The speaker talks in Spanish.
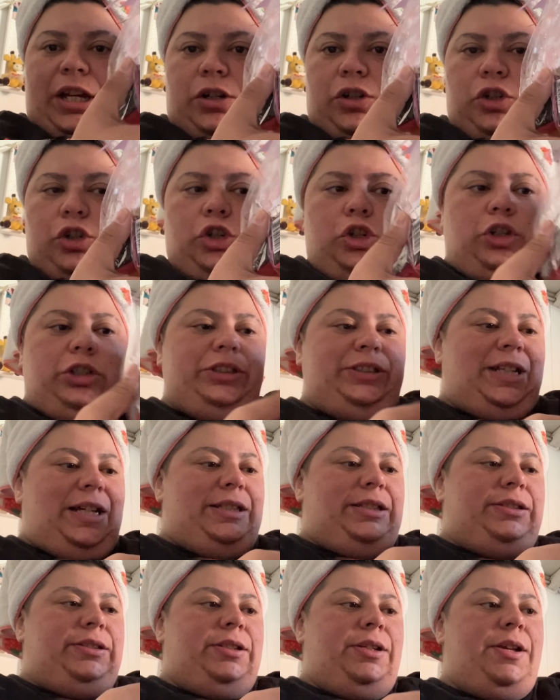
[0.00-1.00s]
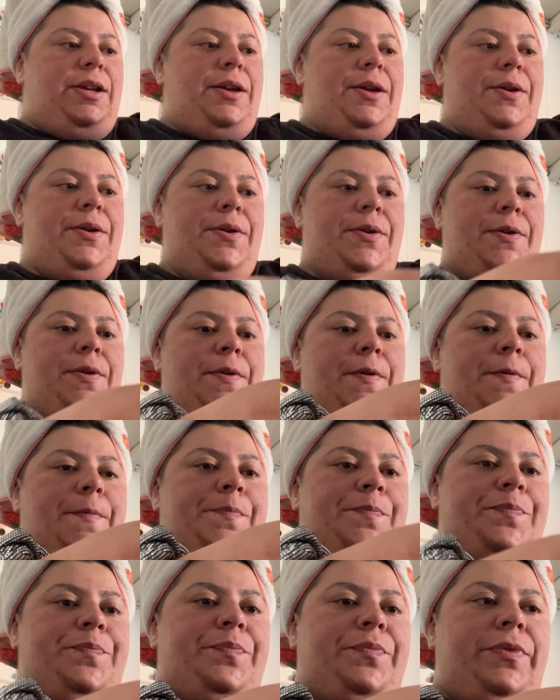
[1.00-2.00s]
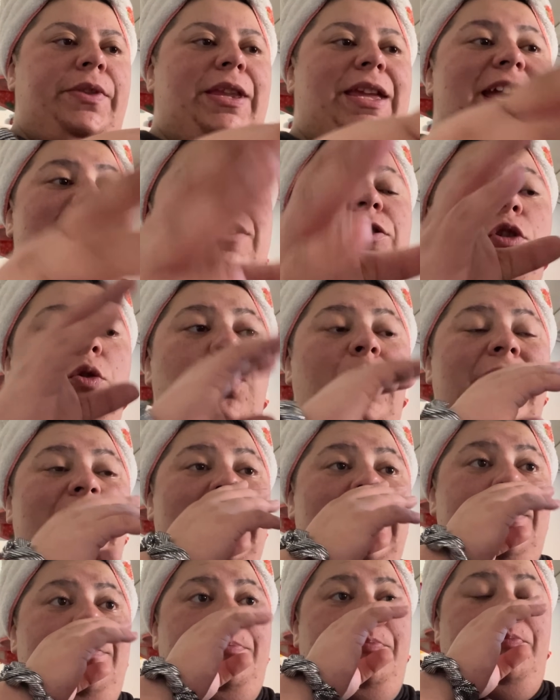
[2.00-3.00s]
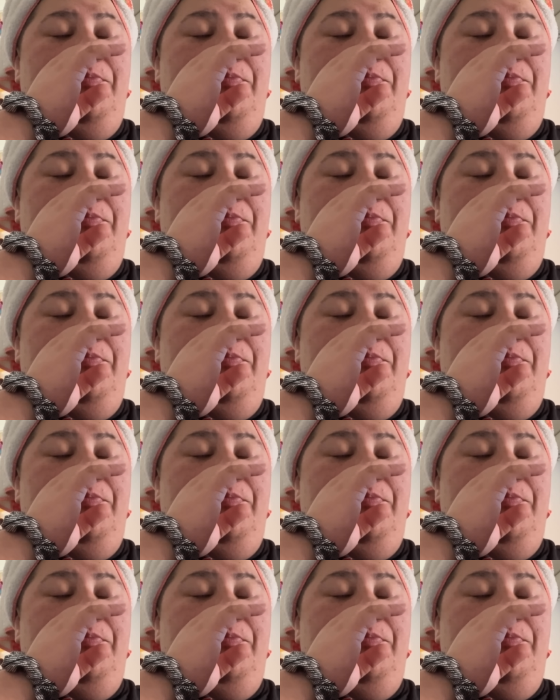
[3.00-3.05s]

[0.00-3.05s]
con cosas. Esto huele